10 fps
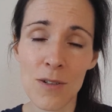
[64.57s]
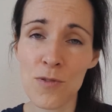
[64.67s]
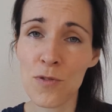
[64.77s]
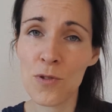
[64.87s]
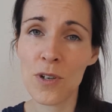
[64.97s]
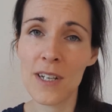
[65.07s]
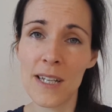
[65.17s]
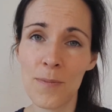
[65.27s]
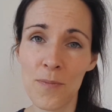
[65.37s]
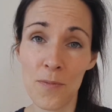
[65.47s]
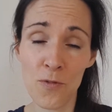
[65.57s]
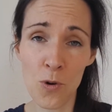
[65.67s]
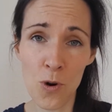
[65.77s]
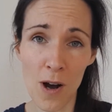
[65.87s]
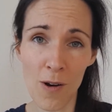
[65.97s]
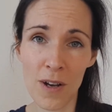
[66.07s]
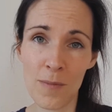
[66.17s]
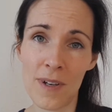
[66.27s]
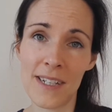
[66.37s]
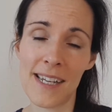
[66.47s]
aus früheren Leben, wo auch
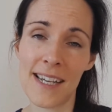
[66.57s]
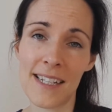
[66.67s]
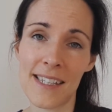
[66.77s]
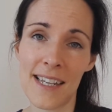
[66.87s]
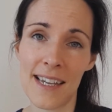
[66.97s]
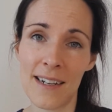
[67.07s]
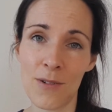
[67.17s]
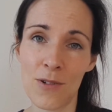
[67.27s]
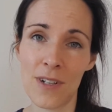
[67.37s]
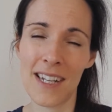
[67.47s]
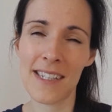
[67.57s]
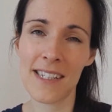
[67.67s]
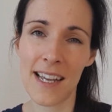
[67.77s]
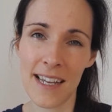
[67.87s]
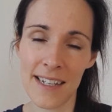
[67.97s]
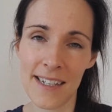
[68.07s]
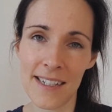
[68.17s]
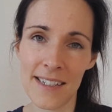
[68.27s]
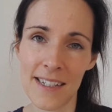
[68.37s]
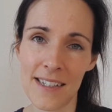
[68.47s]
immer die Ängste herrühren.
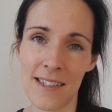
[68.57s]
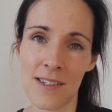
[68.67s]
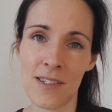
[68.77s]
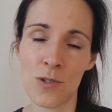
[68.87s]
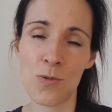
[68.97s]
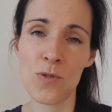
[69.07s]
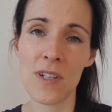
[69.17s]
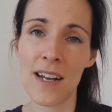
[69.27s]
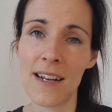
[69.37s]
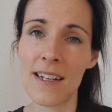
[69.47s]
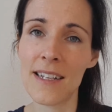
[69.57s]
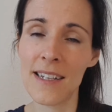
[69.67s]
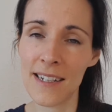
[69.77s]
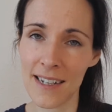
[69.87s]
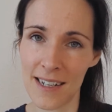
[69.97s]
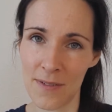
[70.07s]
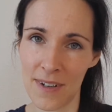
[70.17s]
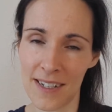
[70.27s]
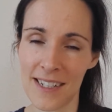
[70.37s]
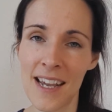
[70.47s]
Letztendlich ist es total
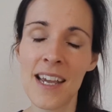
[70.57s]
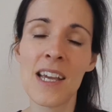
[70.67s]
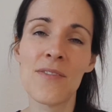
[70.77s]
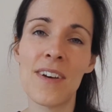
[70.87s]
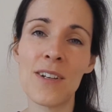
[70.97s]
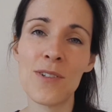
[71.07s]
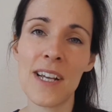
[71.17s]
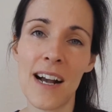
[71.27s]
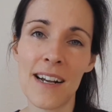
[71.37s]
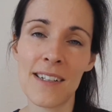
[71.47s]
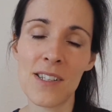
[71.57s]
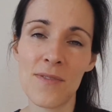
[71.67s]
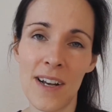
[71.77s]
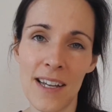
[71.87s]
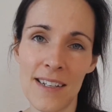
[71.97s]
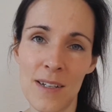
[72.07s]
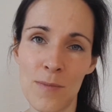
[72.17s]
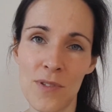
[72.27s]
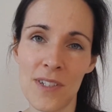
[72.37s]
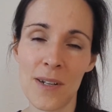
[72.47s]
irrelevant. Wenn du die Angst
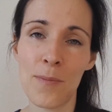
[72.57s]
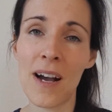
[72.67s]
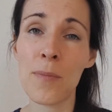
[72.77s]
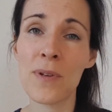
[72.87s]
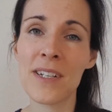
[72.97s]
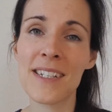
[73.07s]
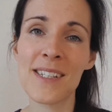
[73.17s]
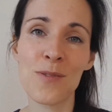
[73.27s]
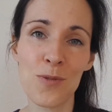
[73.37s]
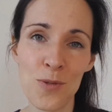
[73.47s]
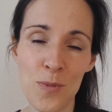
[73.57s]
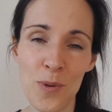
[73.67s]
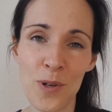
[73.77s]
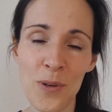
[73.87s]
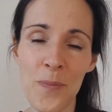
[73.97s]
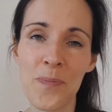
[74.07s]
wahrnimmst, dann mach bitte diese Übung